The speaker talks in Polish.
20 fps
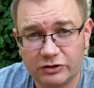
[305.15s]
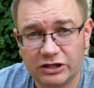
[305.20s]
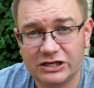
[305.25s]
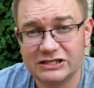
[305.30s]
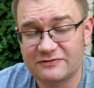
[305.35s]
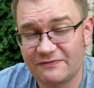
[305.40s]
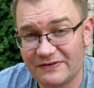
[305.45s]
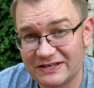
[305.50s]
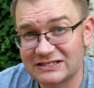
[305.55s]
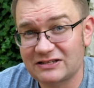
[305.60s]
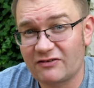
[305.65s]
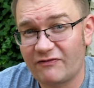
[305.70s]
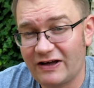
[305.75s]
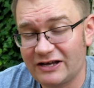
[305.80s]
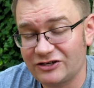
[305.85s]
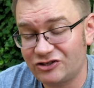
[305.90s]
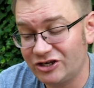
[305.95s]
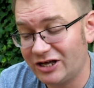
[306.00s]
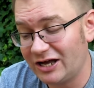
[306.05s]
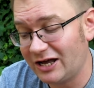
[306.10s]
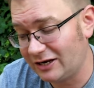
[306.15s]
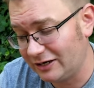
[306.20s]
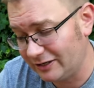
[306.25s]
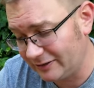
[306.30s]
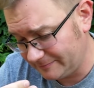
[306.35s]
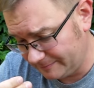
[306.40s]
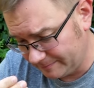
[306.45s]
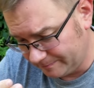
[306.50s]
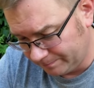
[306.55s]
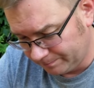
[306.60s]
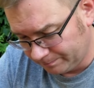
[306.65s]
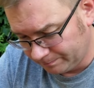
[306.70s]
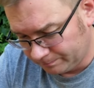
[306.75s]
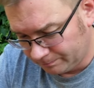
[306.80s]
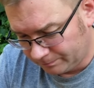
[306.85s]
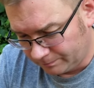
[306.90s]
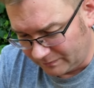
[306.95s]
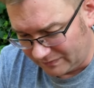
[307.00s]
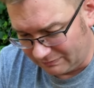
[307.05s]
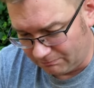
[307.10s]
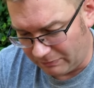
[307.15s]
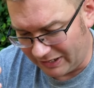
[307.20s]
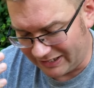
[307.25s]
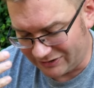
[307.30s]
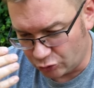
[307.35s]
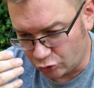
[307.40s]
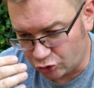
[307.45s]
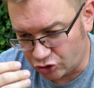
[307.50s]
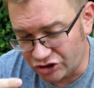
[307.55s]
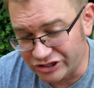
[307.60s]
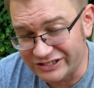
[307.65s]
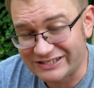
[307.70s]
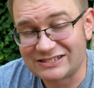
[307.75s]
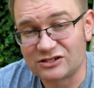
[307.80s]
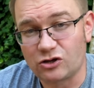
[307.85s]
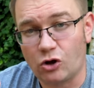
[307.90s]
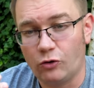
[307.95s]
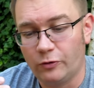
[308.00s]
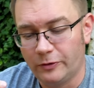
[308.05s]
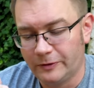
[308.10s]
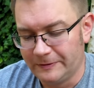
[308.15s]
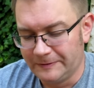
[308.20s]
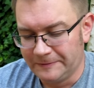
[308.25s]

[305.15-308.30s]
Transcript: jest fest kwaśny, ale bardzo czysto.